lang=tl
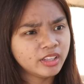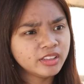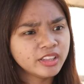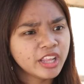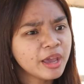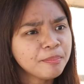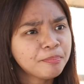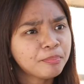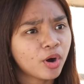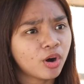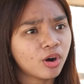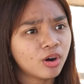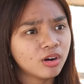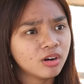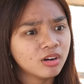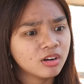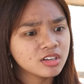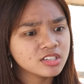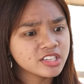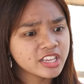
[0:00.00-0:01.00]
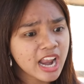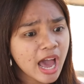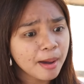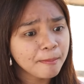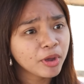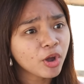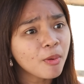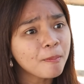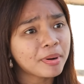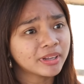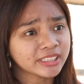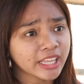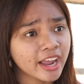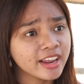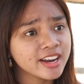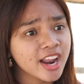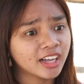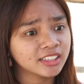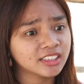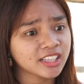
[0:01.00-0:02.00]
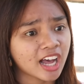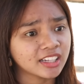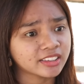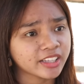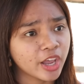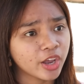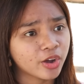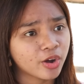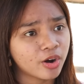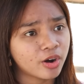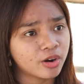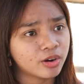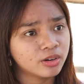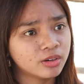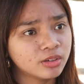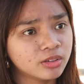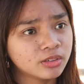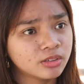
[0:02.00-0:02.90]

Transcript: Hindi po. Sinabi kong patay na ang tatay ko.